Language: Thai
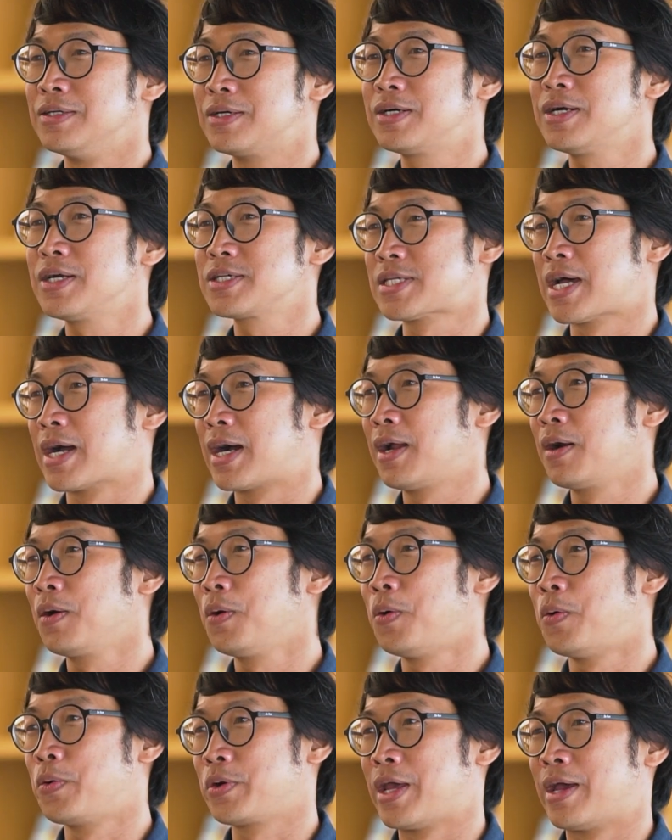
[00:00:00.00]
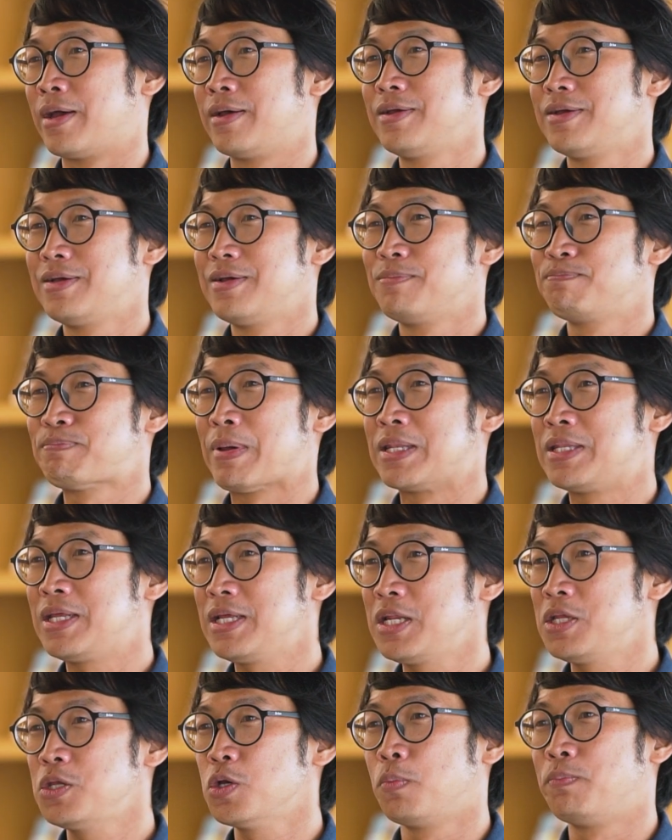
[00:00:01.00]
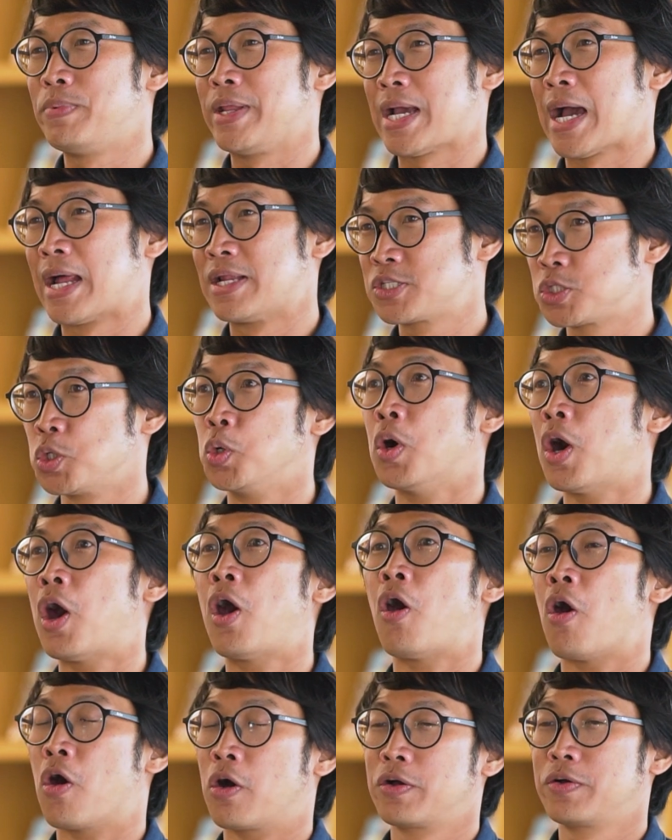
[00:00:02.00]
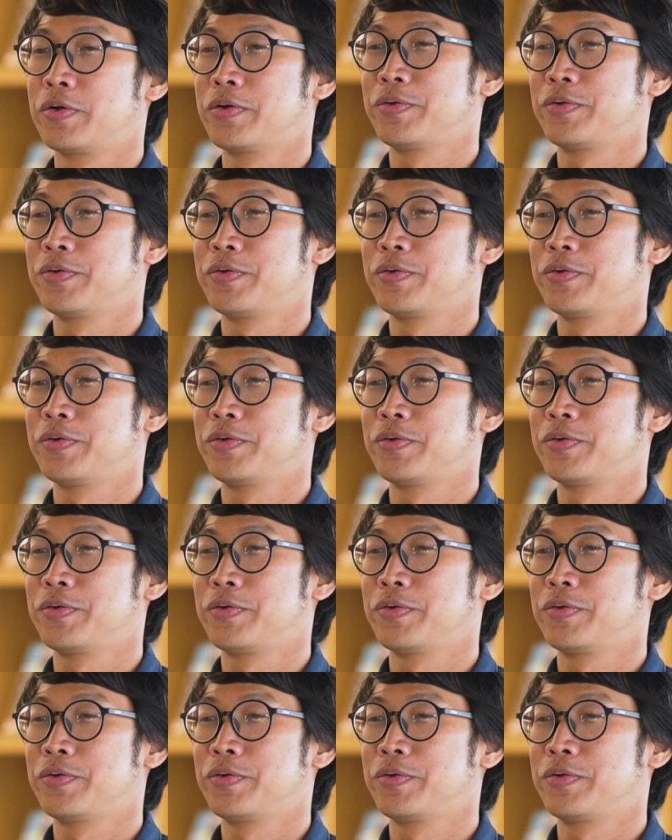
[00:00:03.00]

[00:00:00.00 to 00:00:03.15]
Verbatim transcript: รือเครื่องสังคโลกเนี่ยเป็นที่นิยมในการส่งออก